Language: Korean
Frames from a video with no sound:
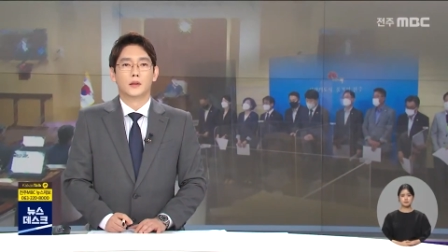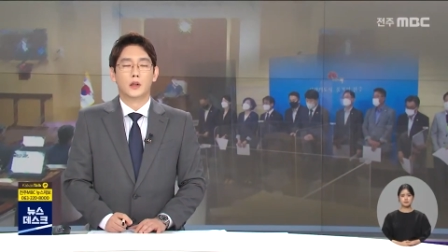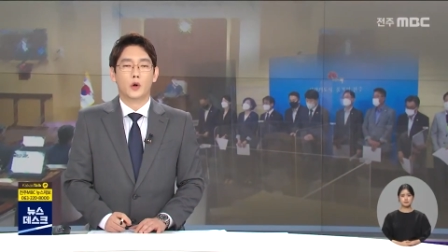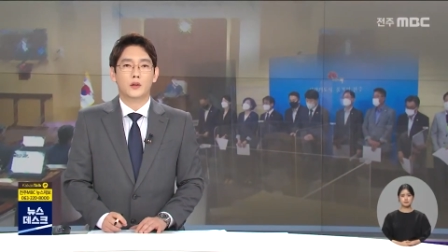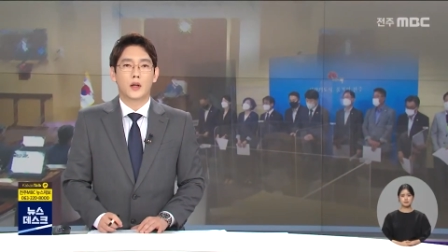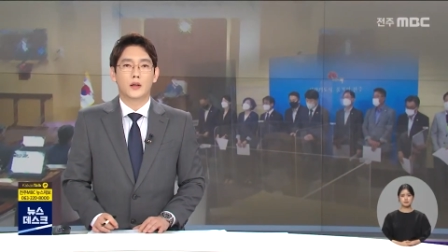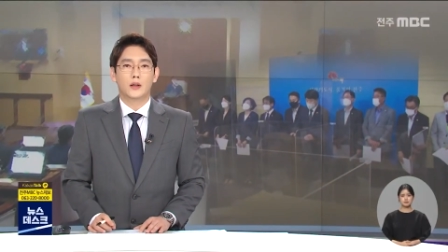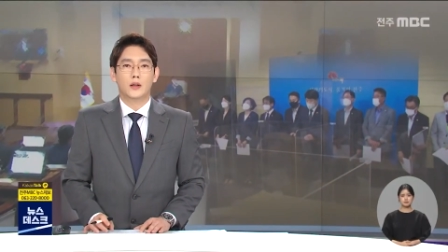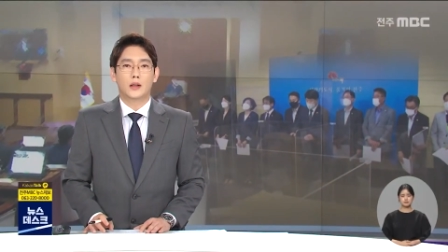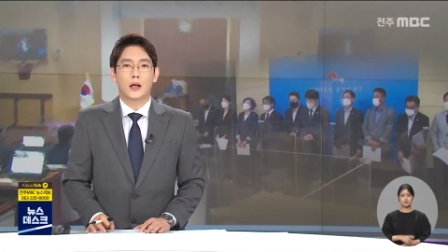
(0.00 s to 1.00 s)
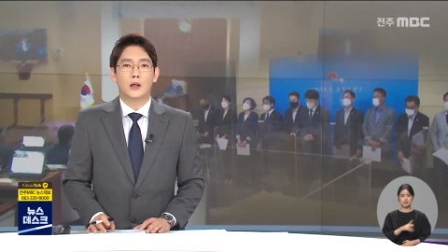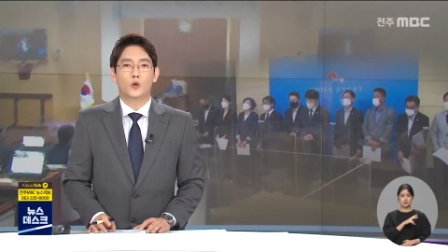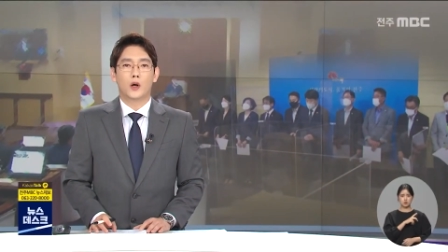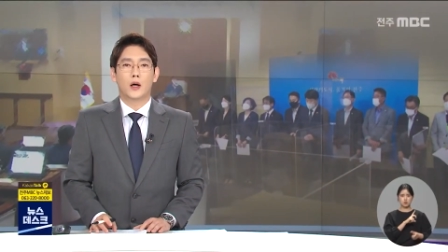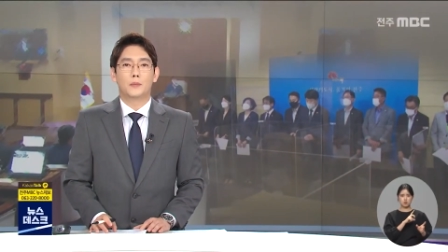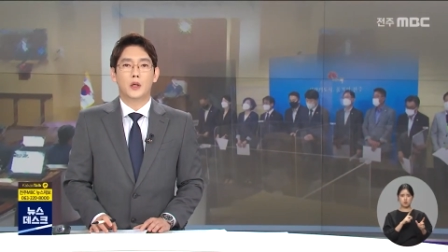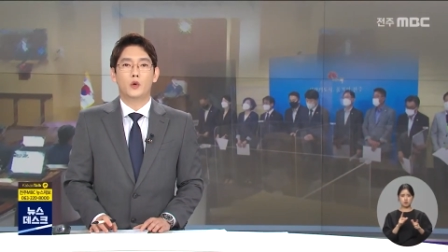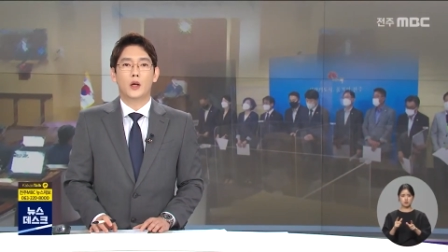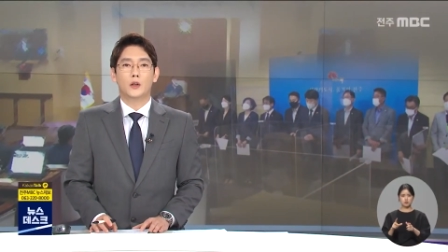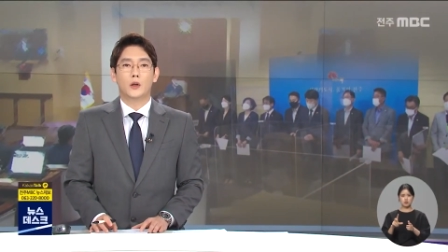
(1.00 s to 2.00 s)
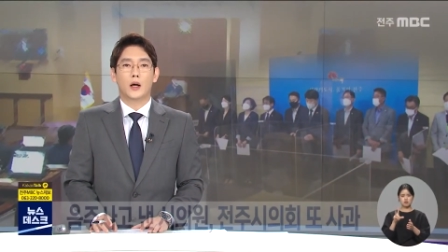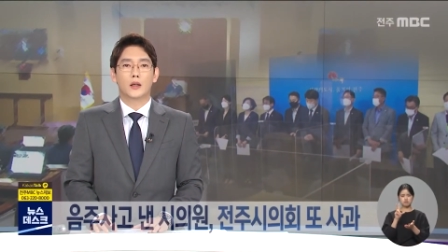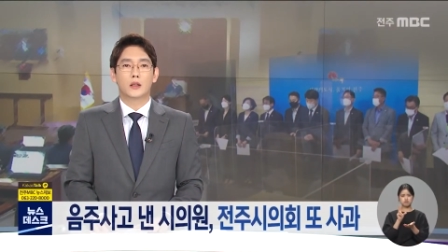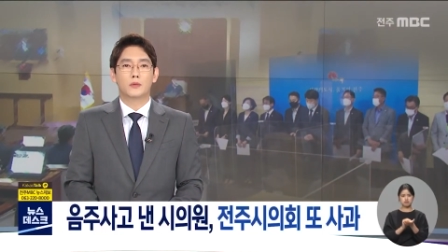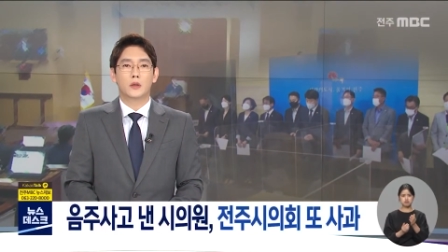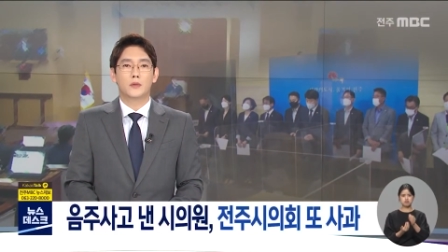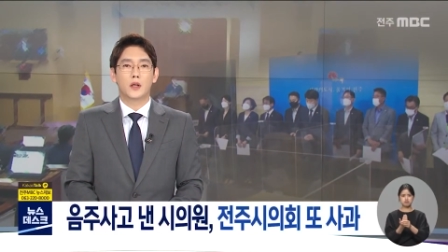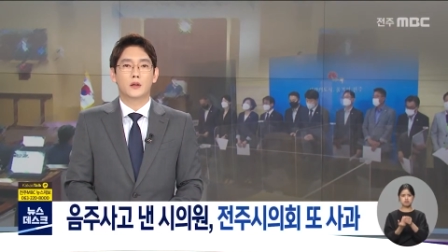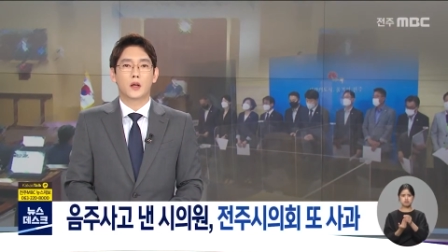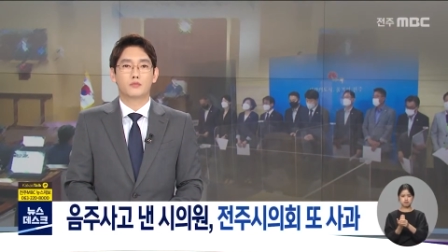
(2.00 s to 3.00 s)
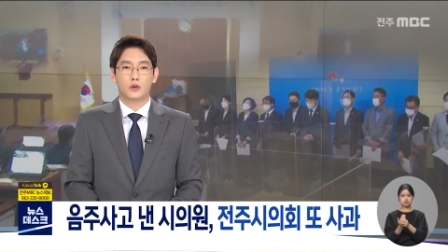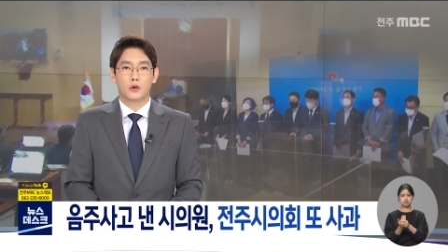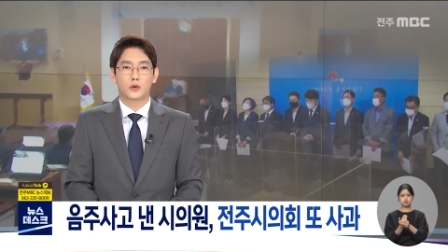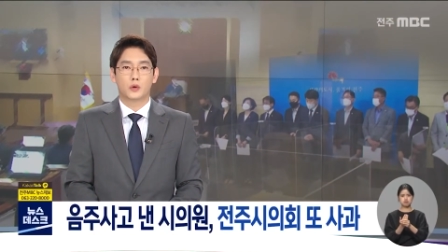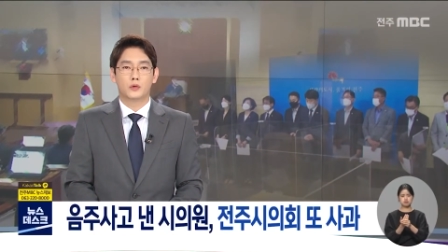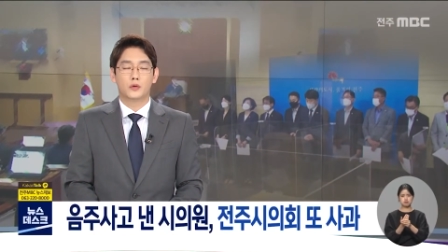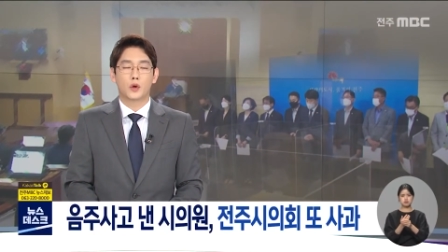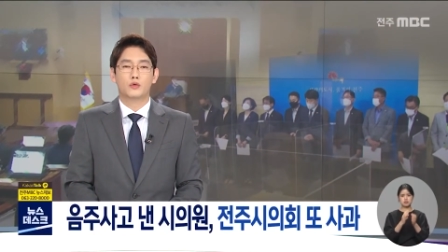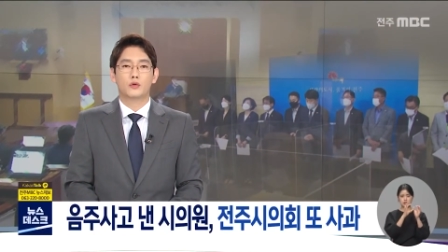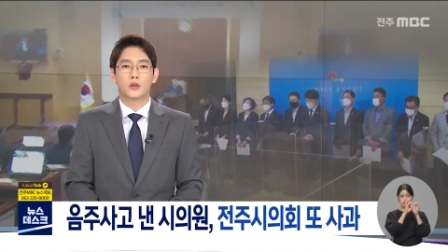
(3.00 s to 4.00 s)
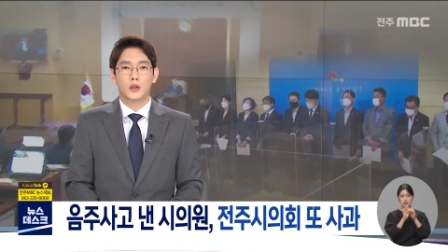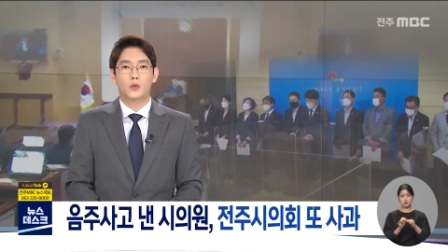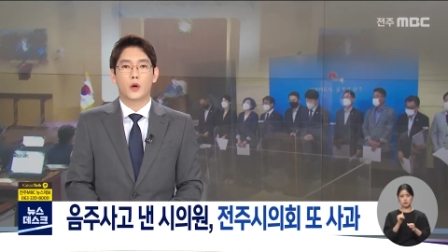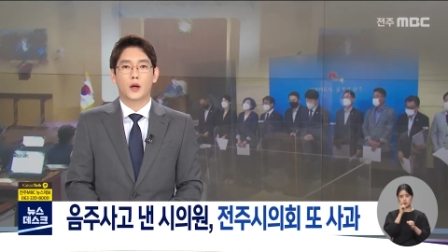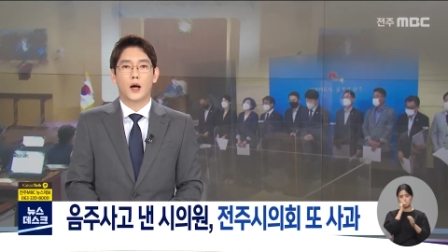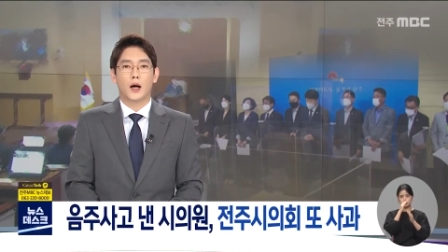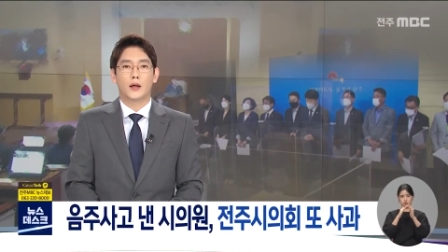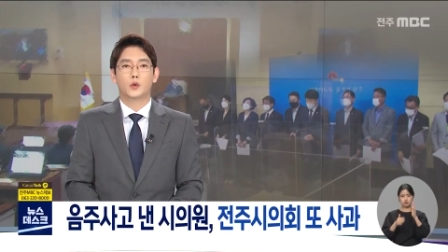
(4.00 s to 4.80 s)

의원들의 일탈과 비위 행위가 심심치 않게 불거져온 전주시 의회가